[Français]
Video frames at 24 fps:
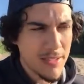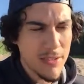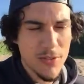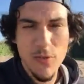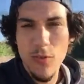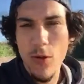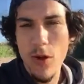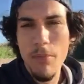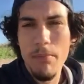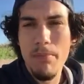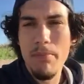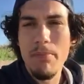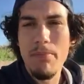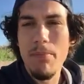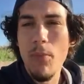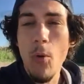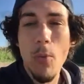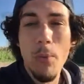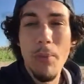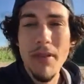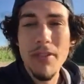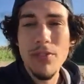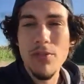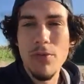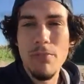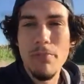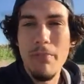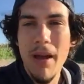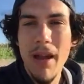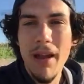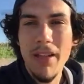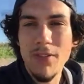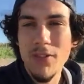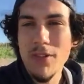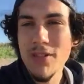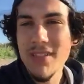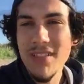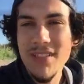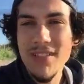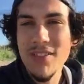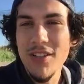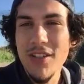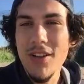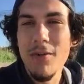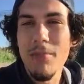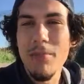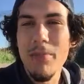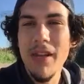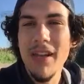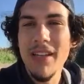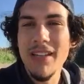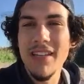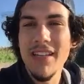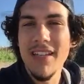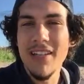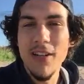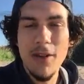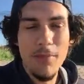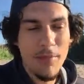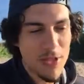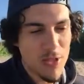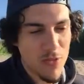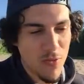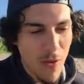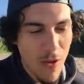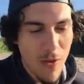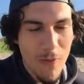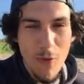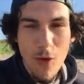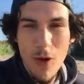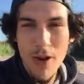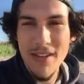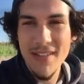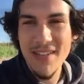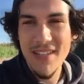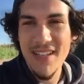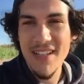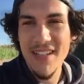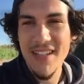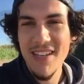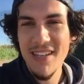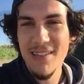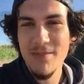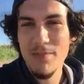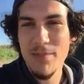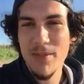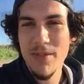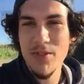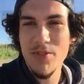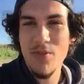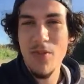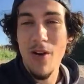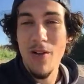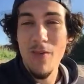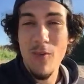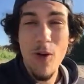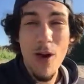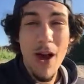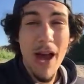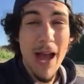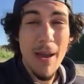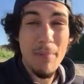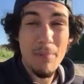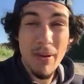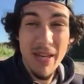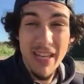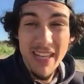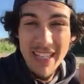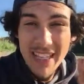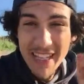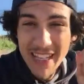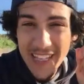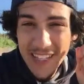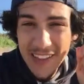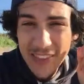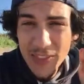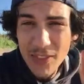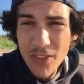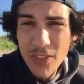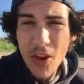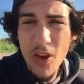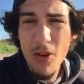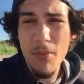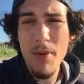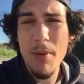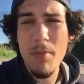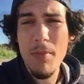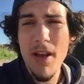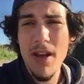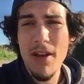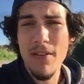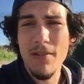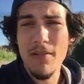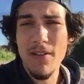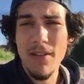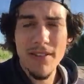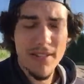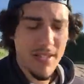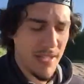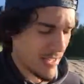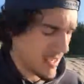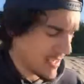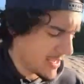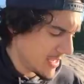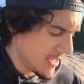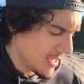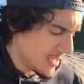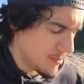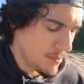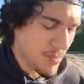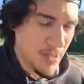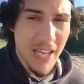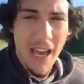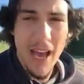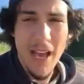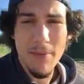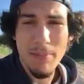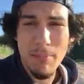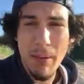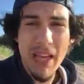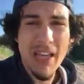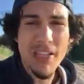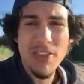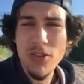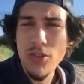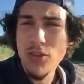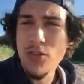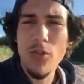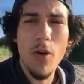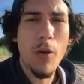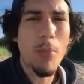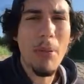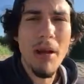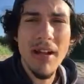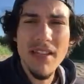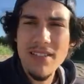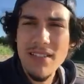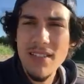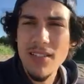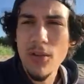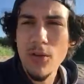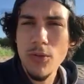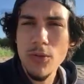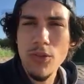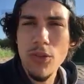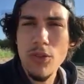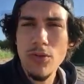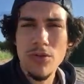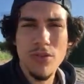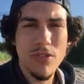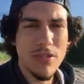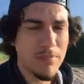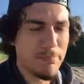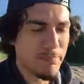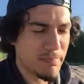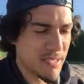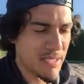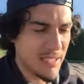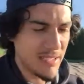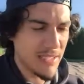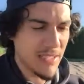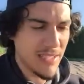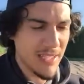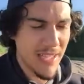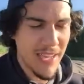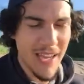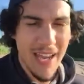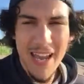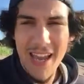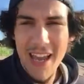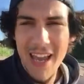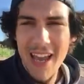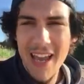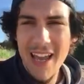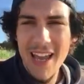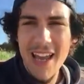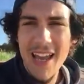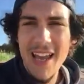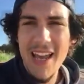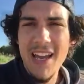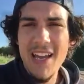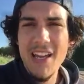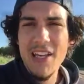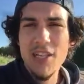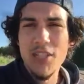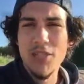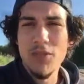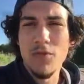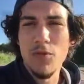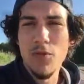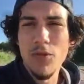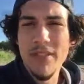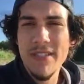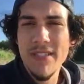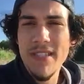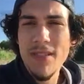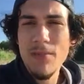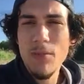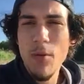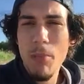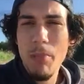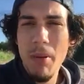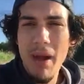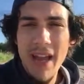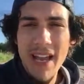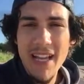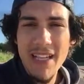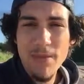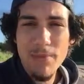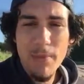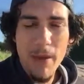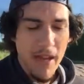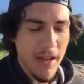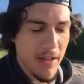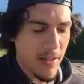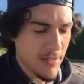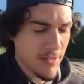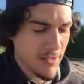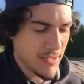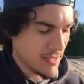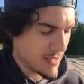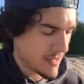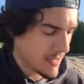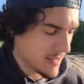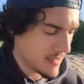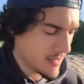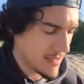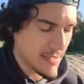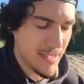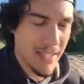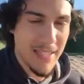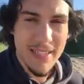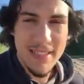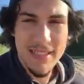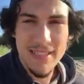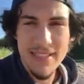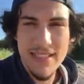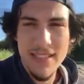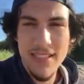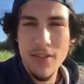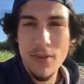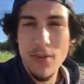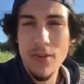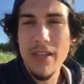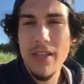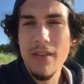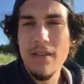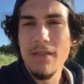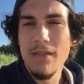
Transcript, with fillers: tu vas le, au pire, tu le perds tout. C'est ça le pire des cas, mais tu vas avoir essayé, puis tu vas avoir appris énormément en le faisant. Puis après ça, tu vas repartir d'autre chose. Puis c'est. Euh, euh, je vous le dis, moi, par expérience, c'est une